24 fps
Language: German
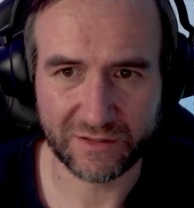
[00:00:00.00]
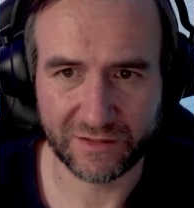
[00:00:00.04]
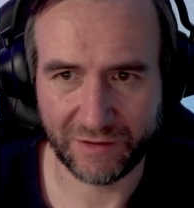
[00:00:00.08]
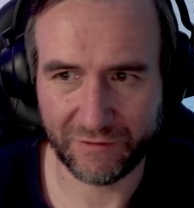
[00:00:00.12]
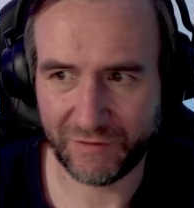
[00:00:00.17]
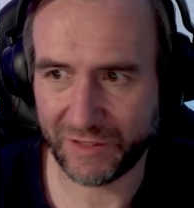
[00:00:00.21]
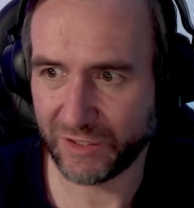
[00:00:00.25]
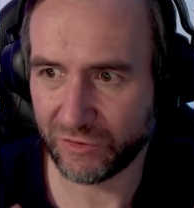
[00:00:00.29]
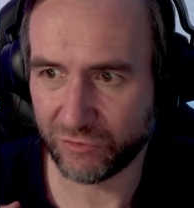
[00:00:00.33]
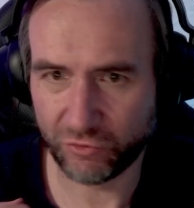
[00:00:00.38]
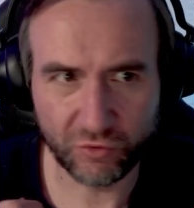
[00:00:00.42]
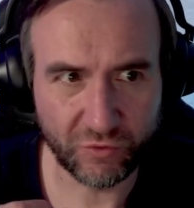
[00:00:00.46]
Ja,
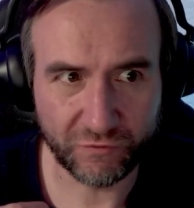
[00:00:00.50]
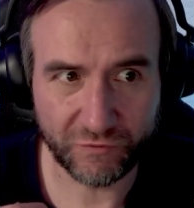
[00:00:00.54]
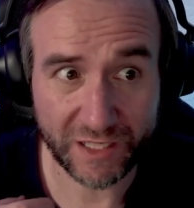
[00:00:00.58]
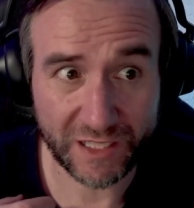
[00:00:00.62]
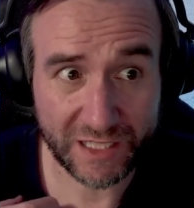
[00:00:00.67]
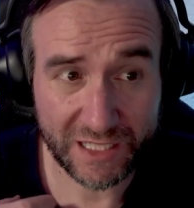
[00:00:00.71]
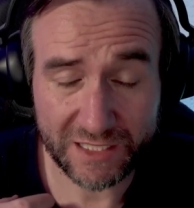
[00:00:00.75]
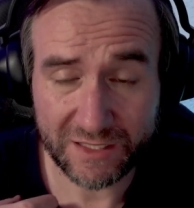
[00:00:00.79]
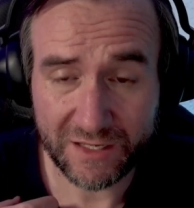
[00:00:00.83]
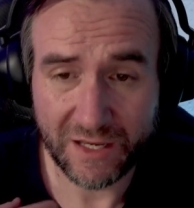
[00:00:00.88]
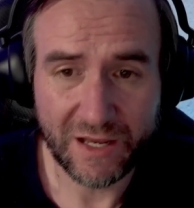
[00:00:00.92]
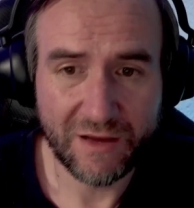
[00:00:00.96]
wenn du, wenn
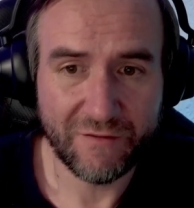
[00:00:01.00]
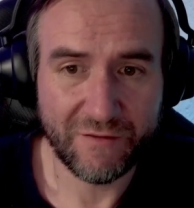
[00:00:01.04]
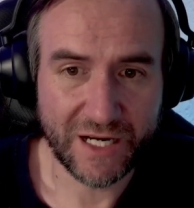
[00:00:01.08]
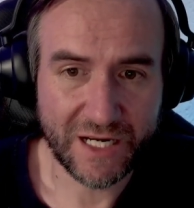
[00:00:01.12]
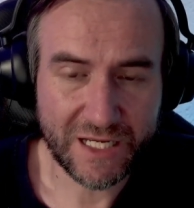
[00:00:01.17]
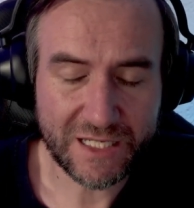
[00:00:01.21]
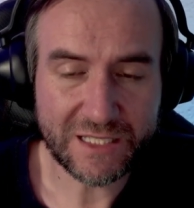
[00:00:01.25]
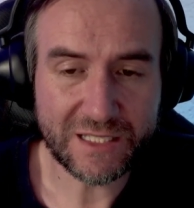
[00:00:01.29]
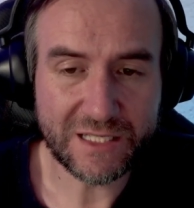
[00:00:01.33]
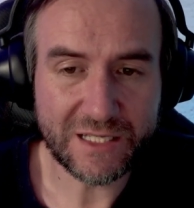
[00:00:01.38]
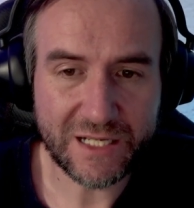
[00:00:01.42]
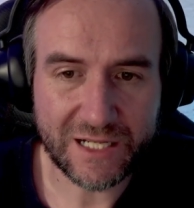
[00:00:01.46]
ich, wenn
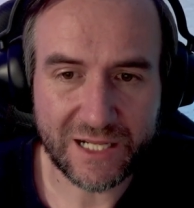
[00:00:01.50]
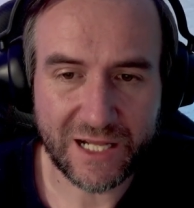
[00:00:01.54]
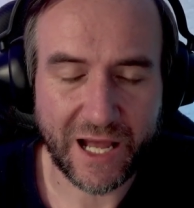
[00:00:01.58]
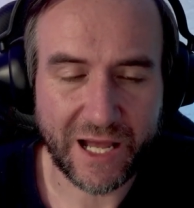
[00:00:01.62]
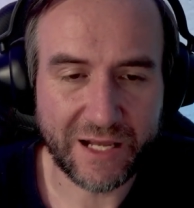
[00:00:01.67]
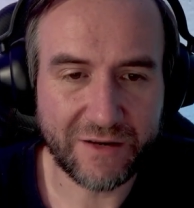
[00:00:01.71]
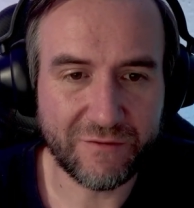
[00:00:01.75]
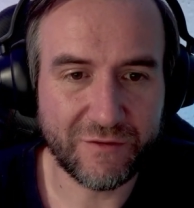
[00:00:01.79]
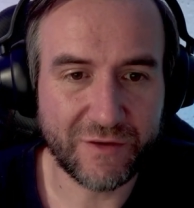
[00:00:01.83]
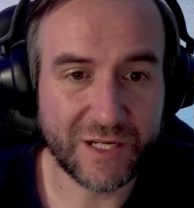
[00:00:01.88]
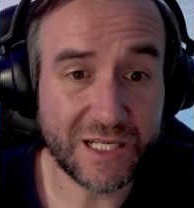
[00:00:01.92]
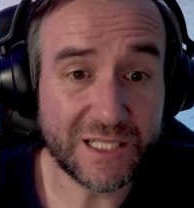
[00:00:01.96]
ich die
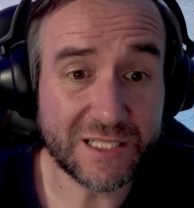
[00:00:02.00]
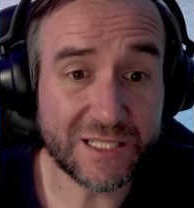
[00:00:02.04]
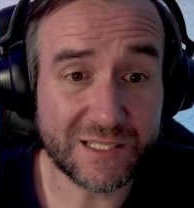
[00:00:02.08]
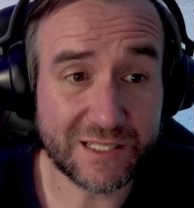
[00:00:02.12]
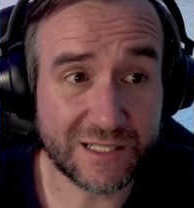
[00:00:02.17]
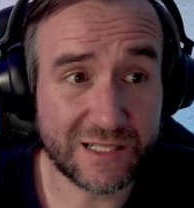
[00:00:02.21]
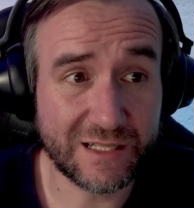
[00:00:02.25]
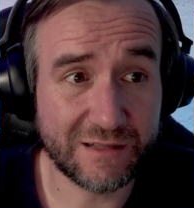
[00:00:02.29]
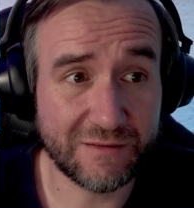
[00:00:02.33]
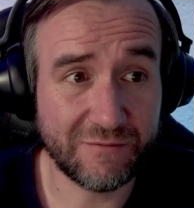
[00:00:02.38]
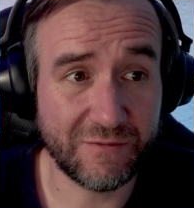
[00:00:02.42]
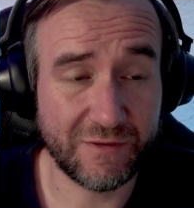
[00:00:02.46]
klein, wenn ich das
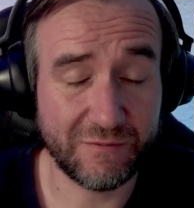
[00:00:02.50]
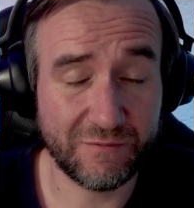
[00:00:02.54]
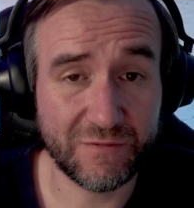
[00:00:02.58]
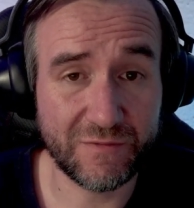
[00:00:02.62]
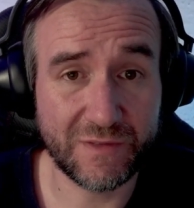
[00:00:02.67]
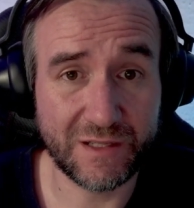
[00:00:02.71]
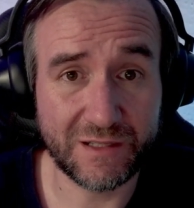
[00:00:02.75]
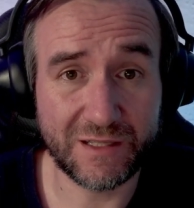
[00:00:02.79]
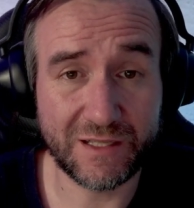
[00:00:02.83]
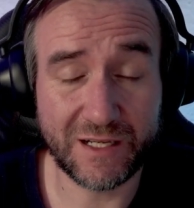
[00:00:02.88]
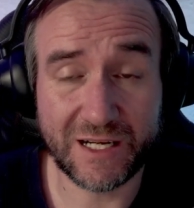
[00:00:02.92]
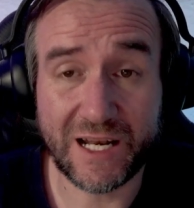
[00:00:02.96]

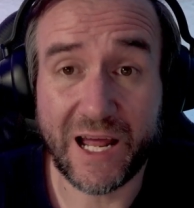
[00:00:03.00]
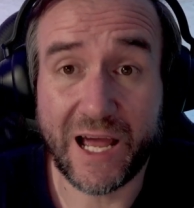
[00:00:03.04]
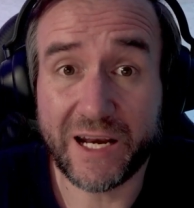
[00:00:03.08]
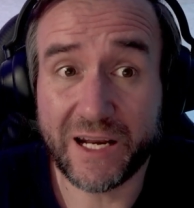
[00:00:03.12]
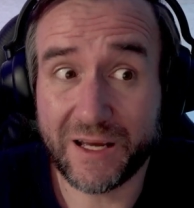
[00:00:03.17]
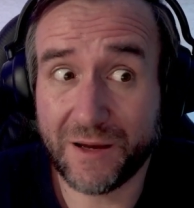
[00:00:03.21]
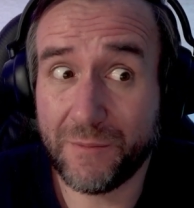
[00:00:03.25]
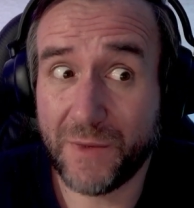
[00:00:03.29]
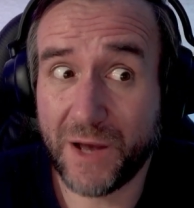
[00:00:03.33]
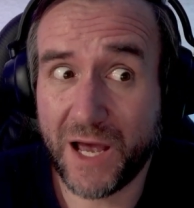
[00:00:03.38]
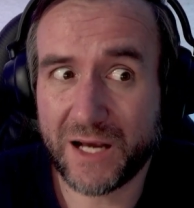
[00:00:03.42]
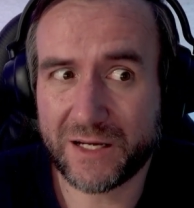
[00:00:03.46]
die
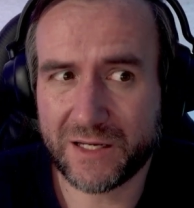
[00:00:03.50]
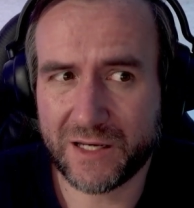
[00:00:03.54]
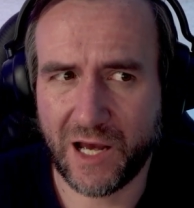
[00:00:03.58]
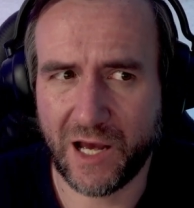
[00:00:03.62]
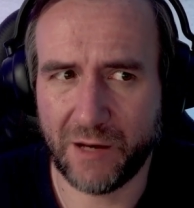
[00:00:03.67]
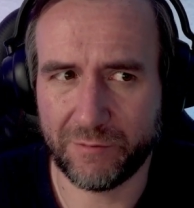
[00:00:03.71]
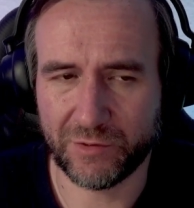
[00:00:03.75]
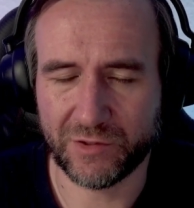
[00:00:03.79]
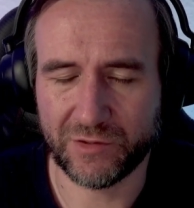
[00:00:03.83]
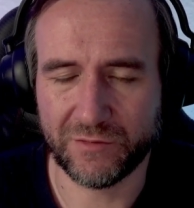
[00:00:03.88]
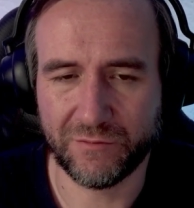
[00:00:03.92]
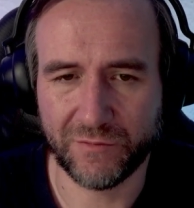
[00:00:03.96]
kleinere Marke
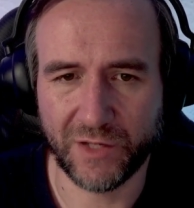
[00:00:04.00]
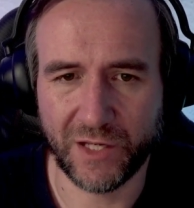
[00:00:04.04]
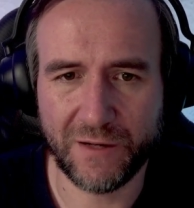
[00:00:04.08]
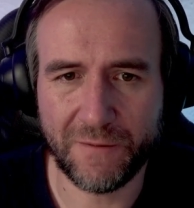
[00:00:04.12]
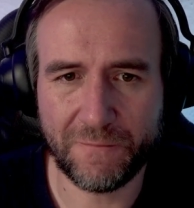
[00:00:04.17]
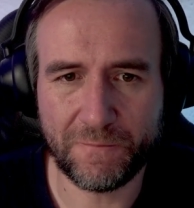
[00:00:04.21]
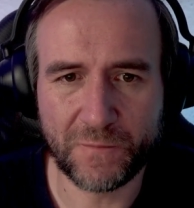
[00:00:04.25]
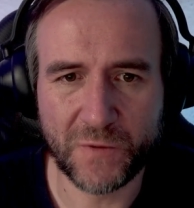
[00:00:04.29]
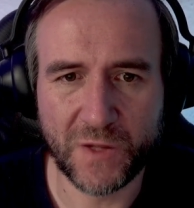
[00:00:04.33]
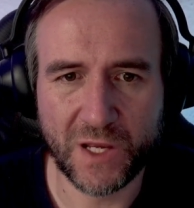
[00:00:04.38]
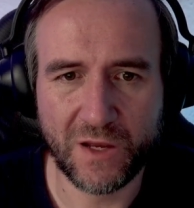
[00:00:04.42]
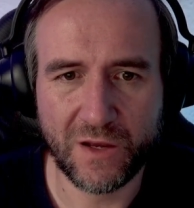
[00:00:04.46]
habe,
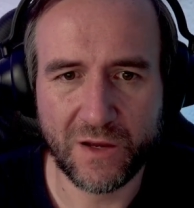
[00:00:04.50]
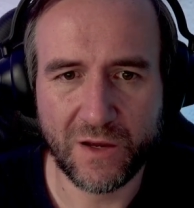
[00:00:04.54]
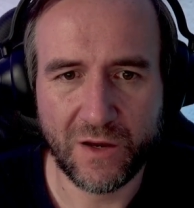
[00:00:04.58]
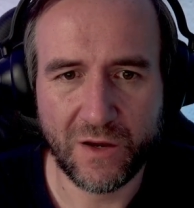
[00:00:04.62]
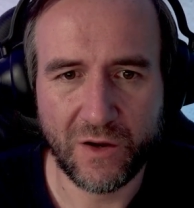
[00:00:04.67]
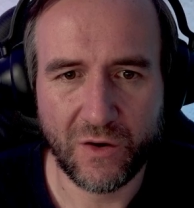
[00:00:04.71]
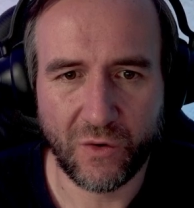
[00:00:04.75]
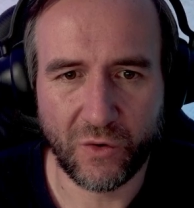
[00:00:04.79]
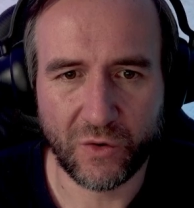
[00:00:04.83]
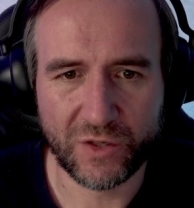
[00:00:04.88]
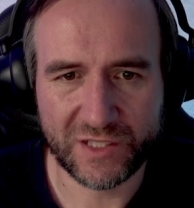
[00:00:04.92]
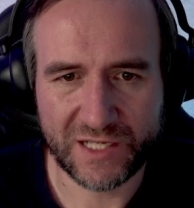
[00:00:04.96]
ja,
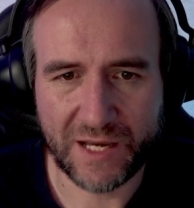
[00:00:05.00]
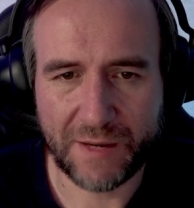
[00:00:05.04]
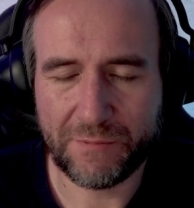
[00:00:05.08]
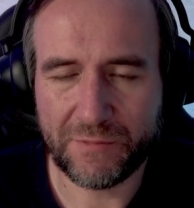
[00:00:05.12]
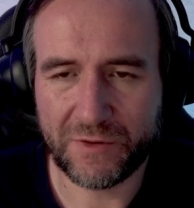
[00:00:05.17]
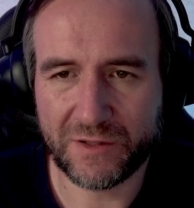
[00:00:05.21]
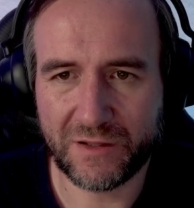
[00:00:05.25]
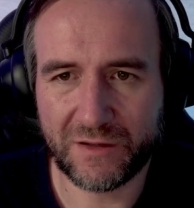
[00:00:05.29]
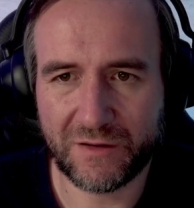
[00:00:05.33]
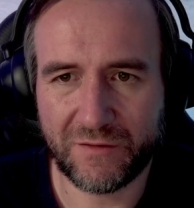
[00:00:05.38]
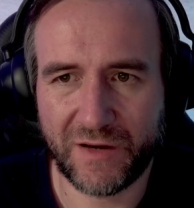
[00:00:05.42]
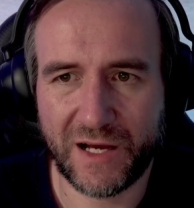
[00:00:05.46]
und ich habe
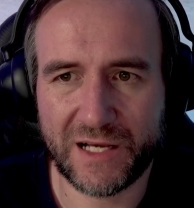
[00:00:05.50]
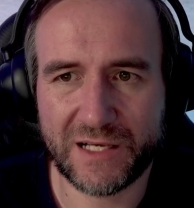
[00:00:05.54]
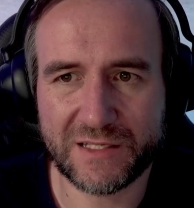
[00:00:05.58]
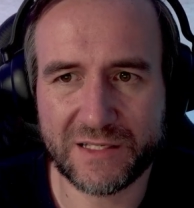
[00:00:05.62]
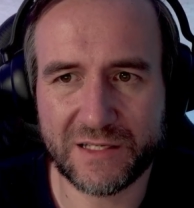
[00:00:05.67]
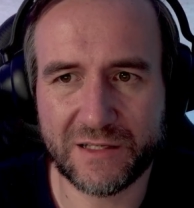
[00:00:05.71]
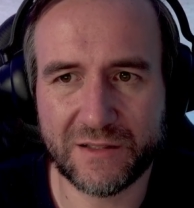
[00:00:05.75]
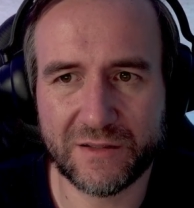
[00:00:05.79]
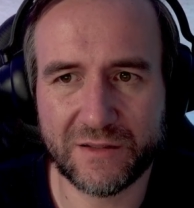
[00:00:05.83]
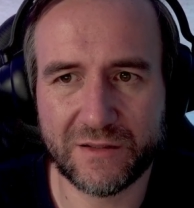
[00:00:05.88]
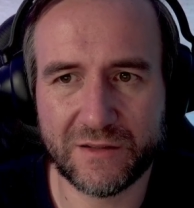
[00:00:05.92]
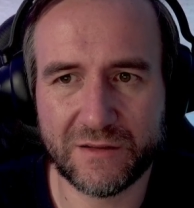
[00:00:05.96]

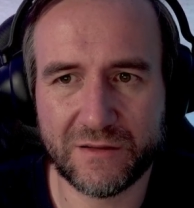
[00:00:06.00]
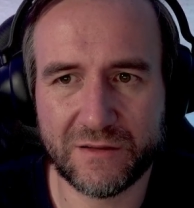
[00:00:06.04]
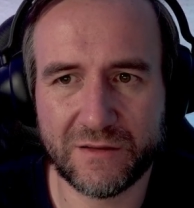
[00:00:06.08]
quasi